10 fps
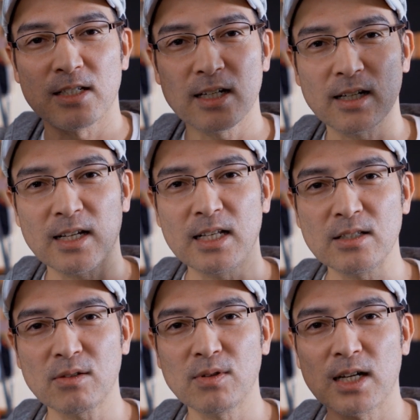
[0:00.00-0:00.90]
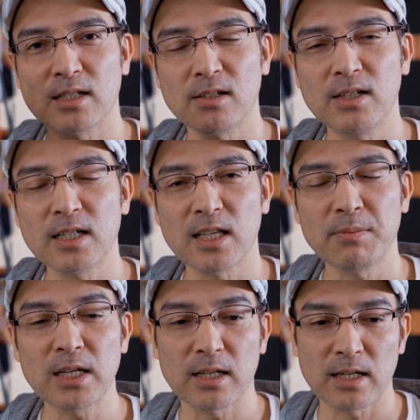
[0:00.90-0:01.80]
若干その画角が
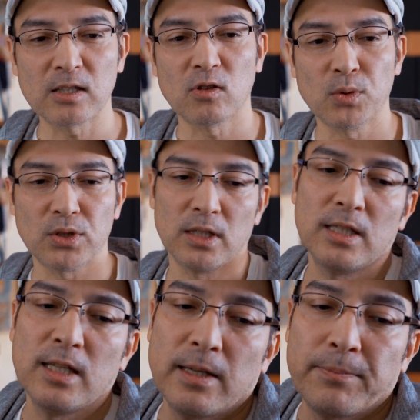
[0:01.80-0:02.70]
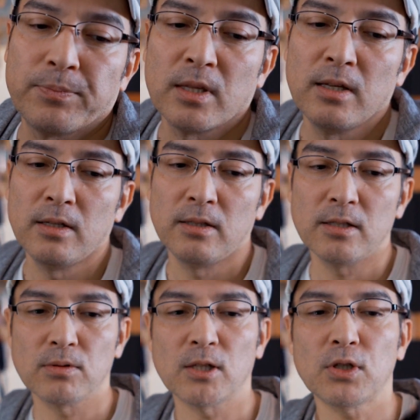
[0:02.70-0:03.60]
狭いかなって思ってて
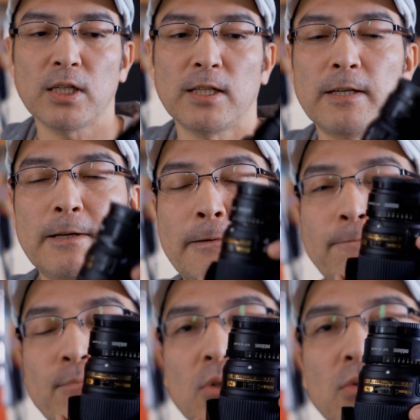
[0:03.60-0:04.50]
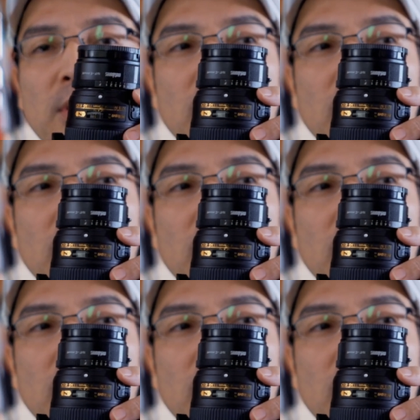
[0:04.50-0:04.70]
でそんな時にこれ